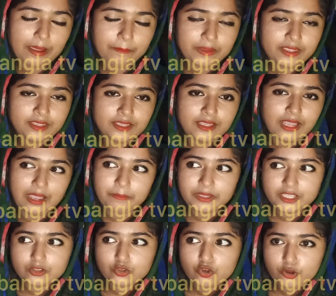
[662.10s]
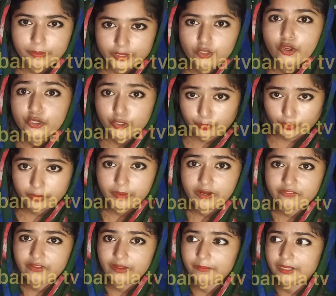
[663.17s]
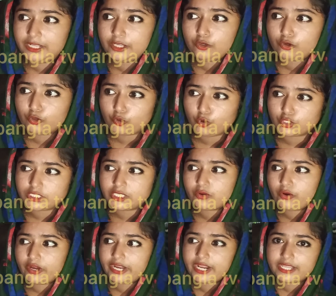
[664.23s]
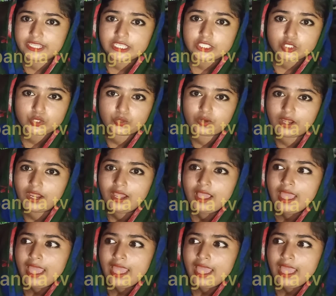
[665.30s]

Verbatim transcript: আমি আমি কিন্তু খুবই দরিদ্র পরিবারের ফ্যামিলির কোনো কোচিং করি না কিচ্ছু না